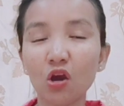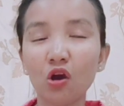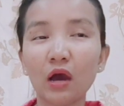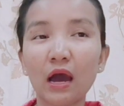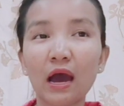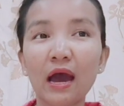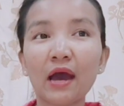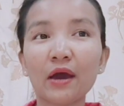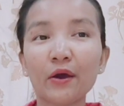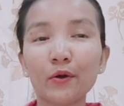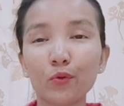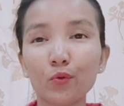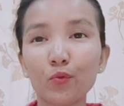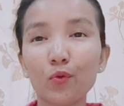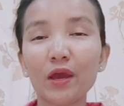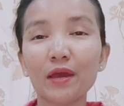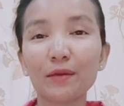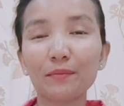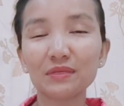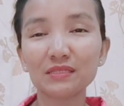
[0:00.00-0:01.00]
อ่าอว
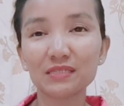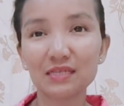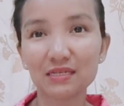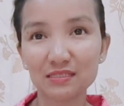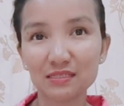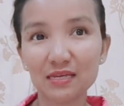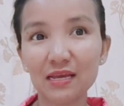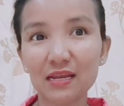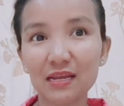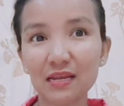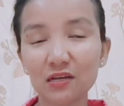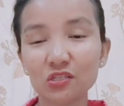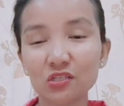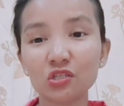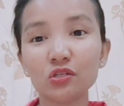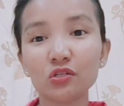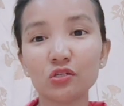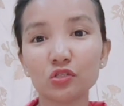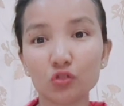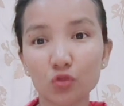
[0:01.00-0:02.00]
ย มาจากใจแล้วก็
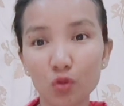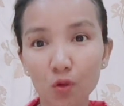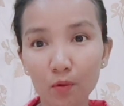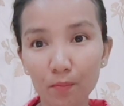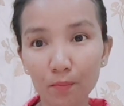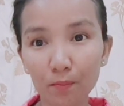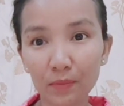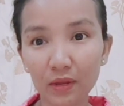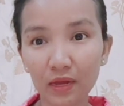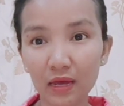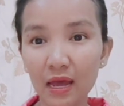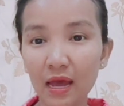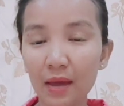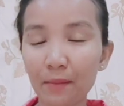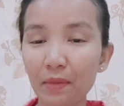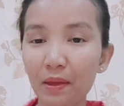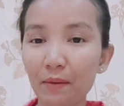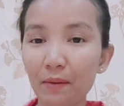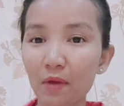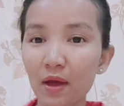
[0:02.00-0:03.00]
ชื่นชมแล้วก็
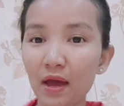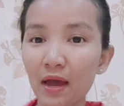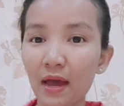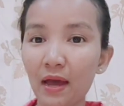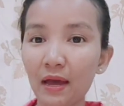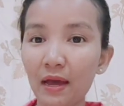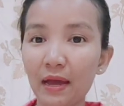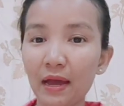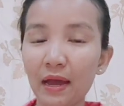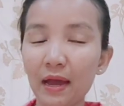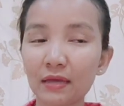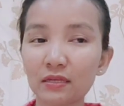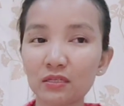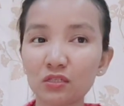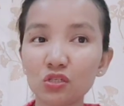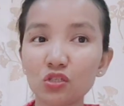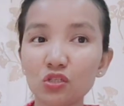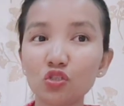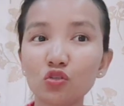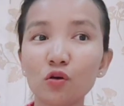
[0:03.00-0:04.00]
แบบว่าอ่า
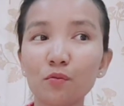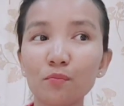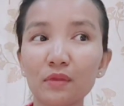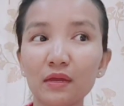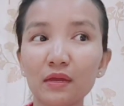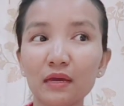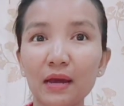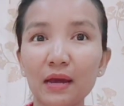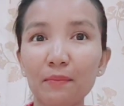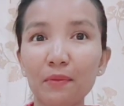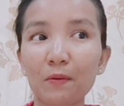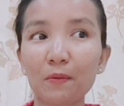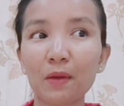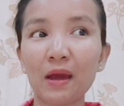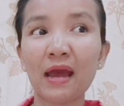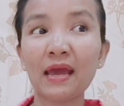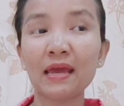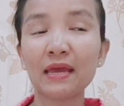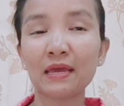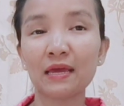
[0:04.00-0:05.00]
ชื่นชมแล้วก็แบบว่า
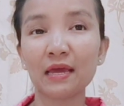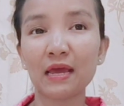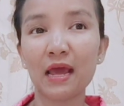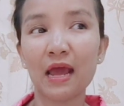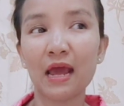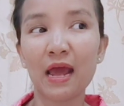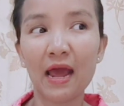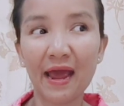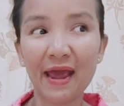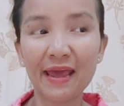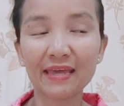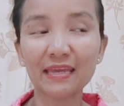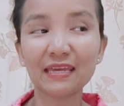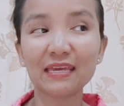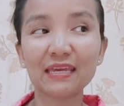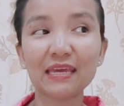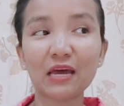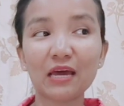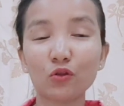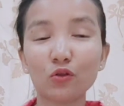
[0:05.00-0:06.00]
ให้ให้
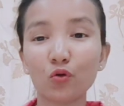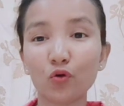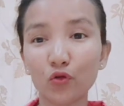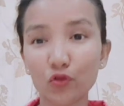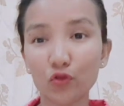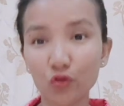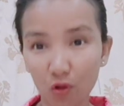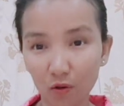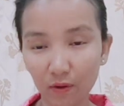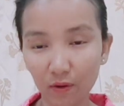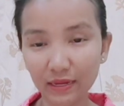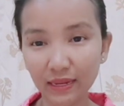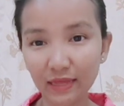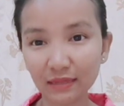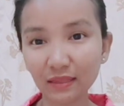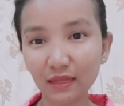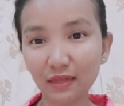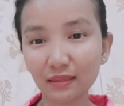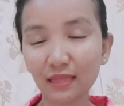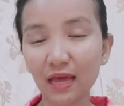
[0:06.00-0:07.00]
เกียรติยกย่องอย่าง
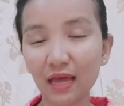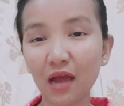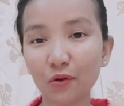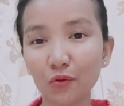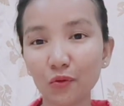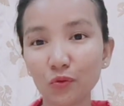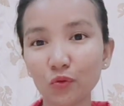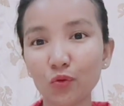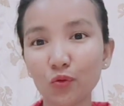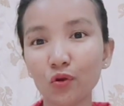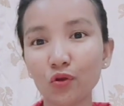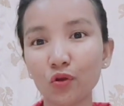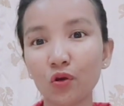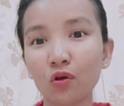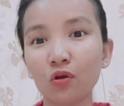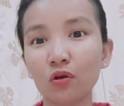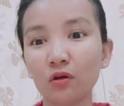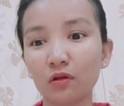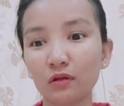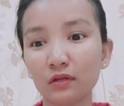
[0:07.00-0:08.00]
ต่างๆนั่นทุกคน
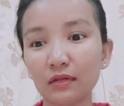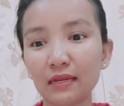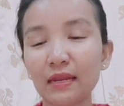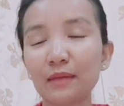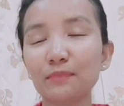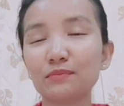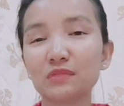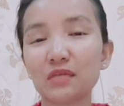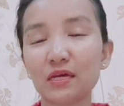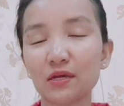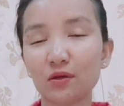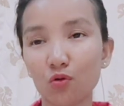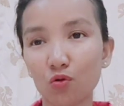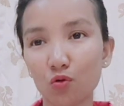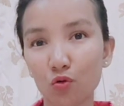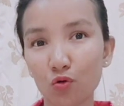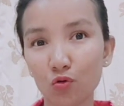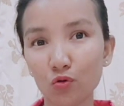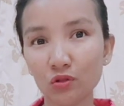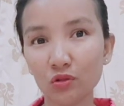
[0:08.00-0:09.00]
เนาะในน้ำใจของ
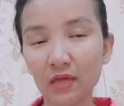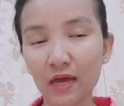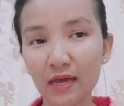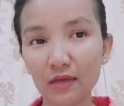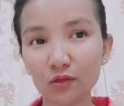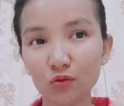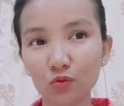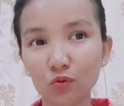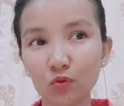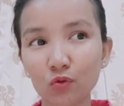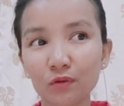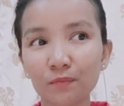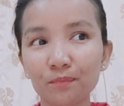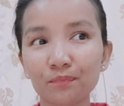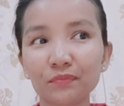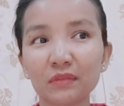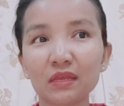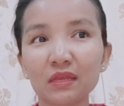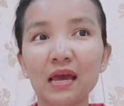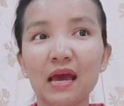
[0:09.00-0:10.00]
คนไทยทุกคน
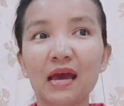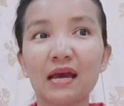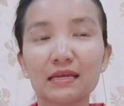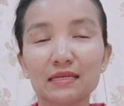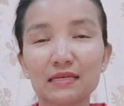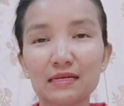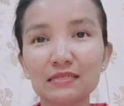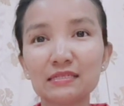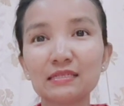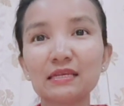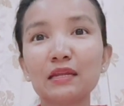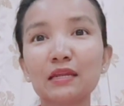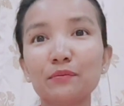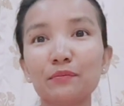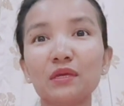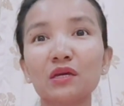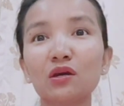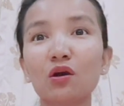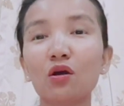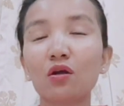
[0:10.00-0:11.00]
ยังเช่น
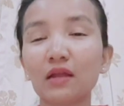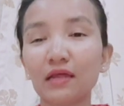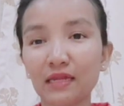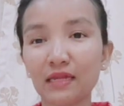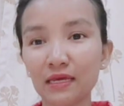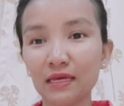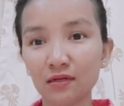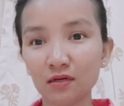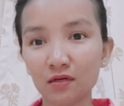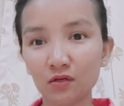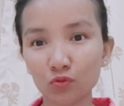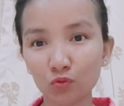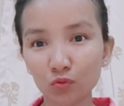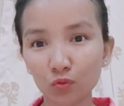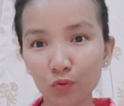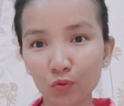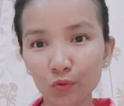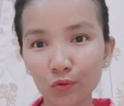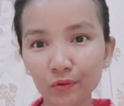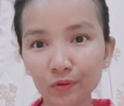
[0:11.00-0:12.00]
มีกรณีหนึ่งทุก
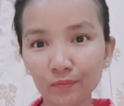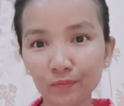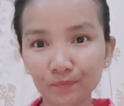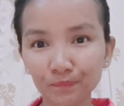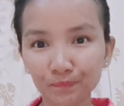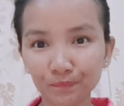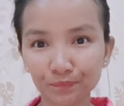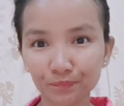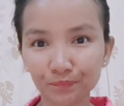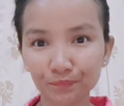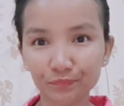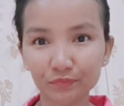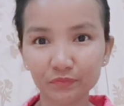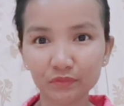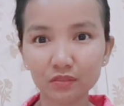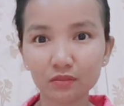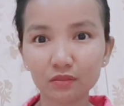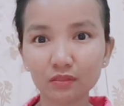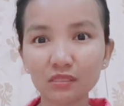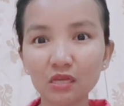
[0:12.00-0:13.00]
คน
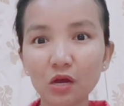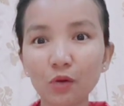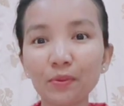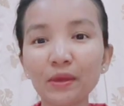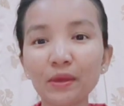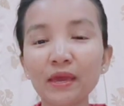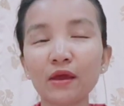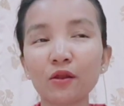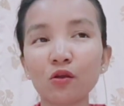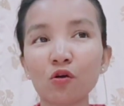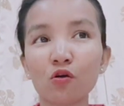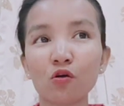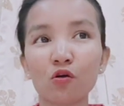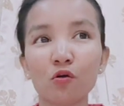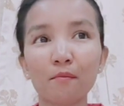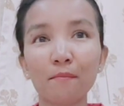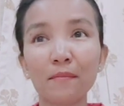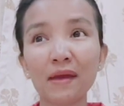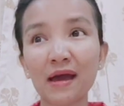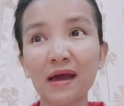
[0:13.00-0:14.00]
สาวแพรเนาะ
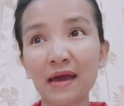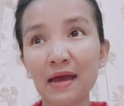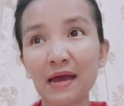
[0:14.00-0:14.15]
มา